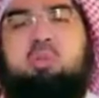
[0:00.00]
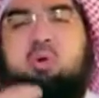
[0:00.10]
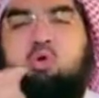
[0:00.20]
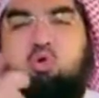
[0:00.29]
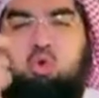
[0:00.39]

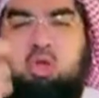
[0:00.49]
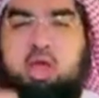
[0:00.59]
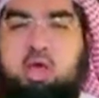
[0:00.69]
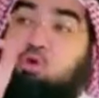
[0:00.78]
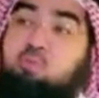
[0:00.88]
كتابه
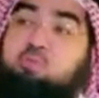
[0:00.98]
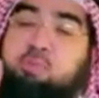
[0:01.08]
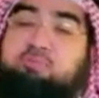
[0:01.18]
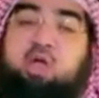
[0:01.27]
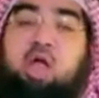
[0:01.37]
كله
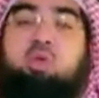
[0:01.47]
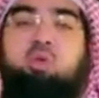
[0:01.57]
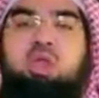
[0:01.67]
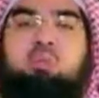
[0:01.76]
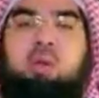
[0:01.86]
ثم
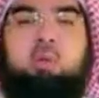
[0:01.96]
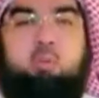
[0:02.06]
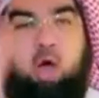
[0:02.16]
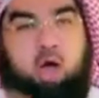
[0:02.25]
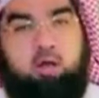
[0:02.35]
امتحنوا الإمام
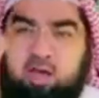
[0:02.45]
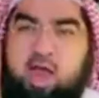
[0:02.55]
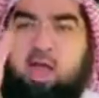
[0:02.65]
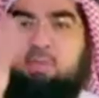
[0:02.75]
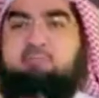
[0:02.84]
البخاري
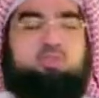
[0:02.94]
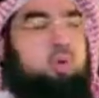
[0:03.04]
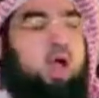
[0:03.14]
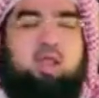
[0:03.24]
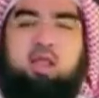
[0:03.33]
نعم
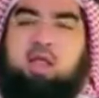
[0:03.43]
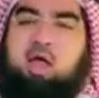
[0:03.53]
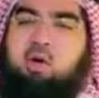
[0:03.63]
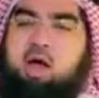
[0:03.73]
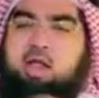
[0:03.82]
سبحان
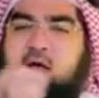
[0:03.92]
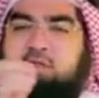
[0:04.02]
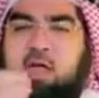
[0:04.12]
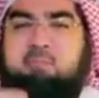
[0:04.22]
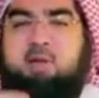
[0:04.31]
الله وأنا
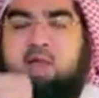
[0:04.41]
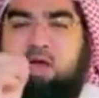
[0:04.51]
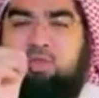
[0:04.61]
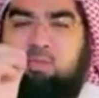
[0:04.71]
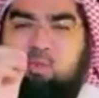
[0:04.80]
أتأمل
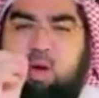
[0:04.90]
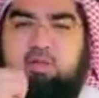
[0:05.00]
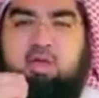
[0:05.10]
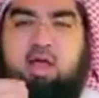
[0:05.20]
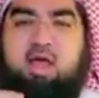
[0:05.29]
هذه
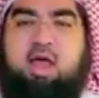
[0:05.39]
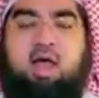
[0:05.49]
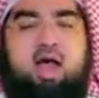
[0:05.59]
المبادرة